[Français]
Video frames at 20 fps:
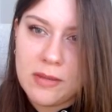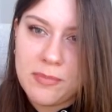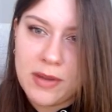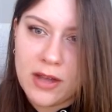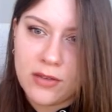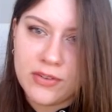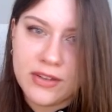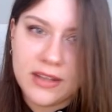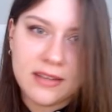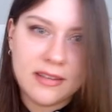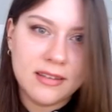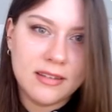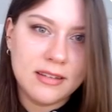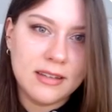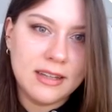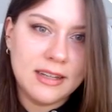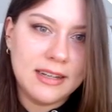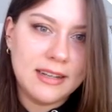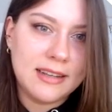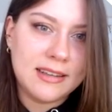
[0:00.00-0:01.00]
elle est parfaite.
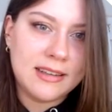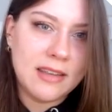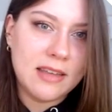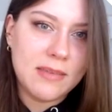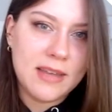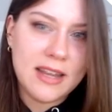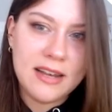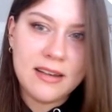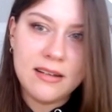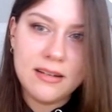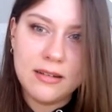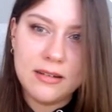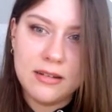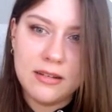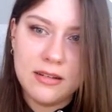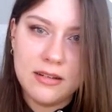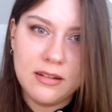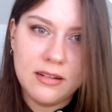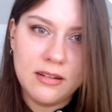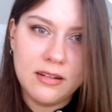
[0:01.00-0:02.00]
Elle est très belle.
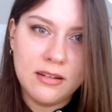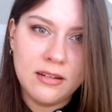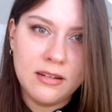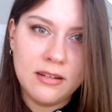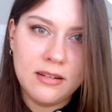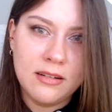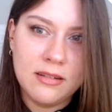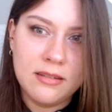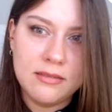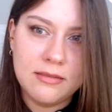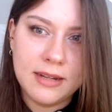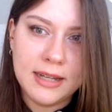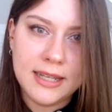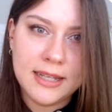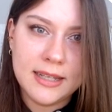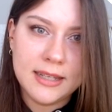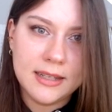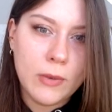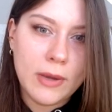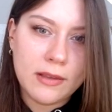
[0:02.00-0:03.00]
Euh,
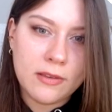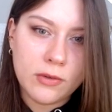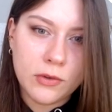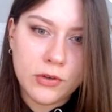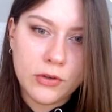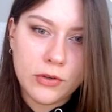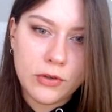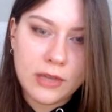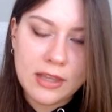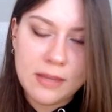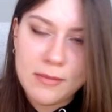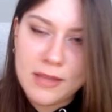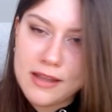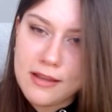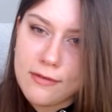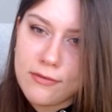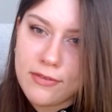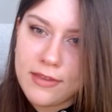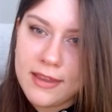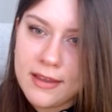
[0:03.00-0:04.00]
ouais. Ouais, ce coloris est
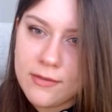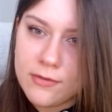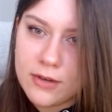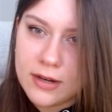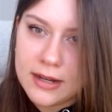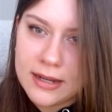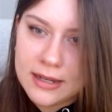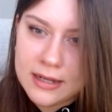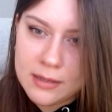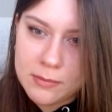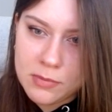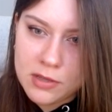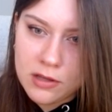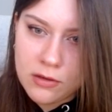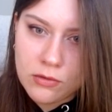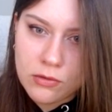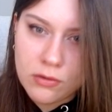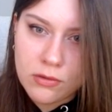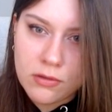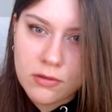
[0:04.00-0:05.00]
magnifique. Voilà, les
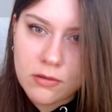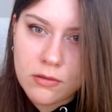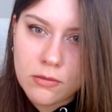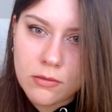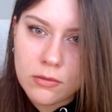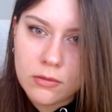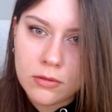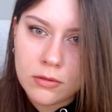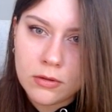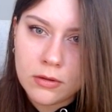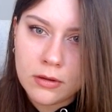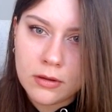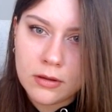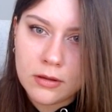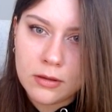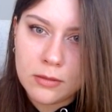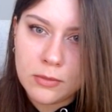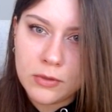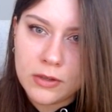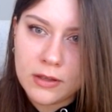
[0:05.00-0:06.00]
petites chaussures,
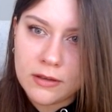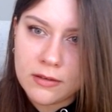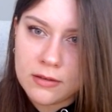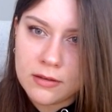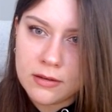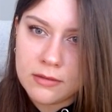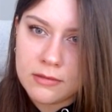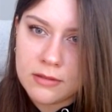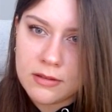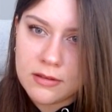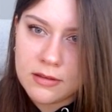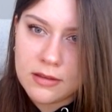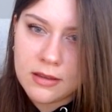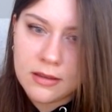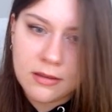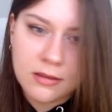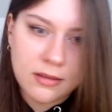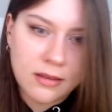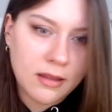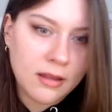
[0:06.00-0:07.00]
euh, Mocassin,
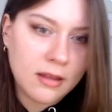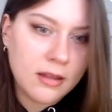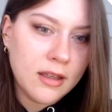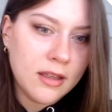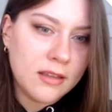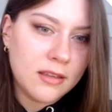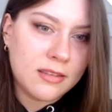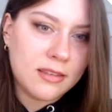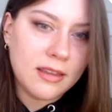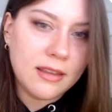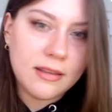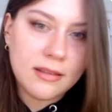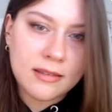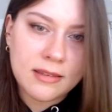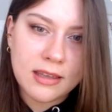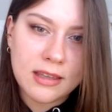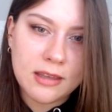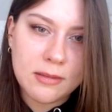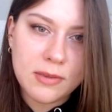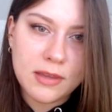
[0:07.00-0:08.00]
vas-y, ça. C'est
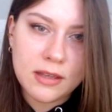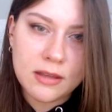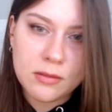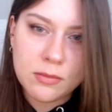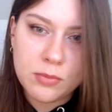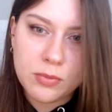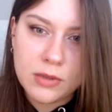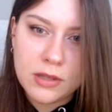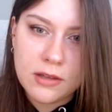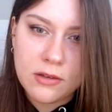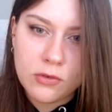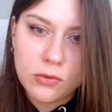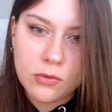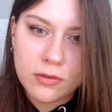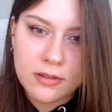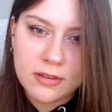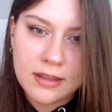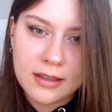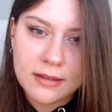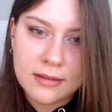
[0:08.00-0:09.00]
très bien, petites
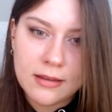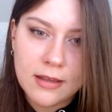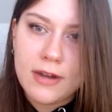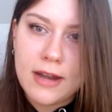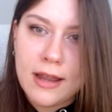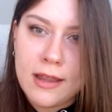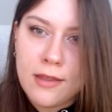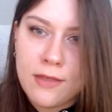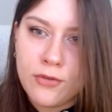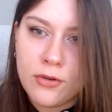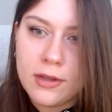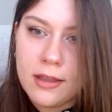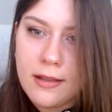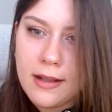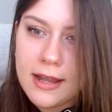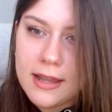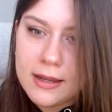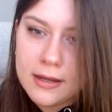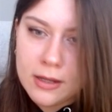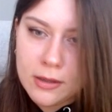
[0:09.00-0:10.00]
chaussettes. Voilà, il faut
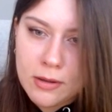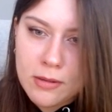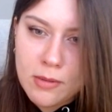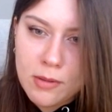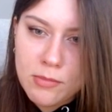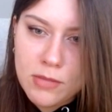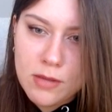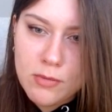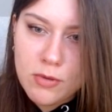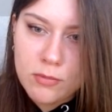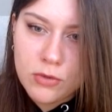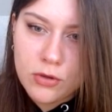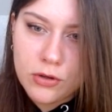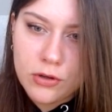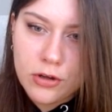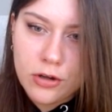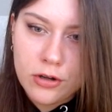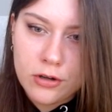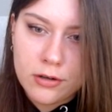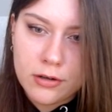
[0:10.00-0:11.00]
qu'il ait quand même un minimum de
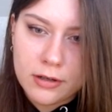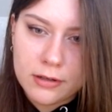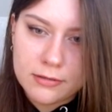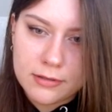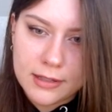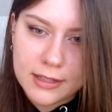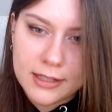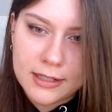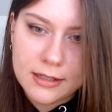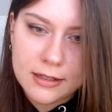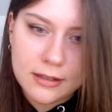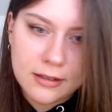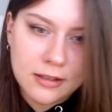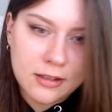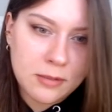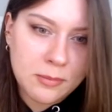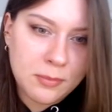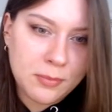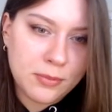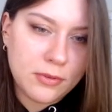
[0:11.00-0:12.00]
gueule, quoi, vous voyez
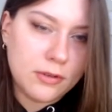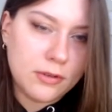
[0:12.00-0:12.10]
Hop,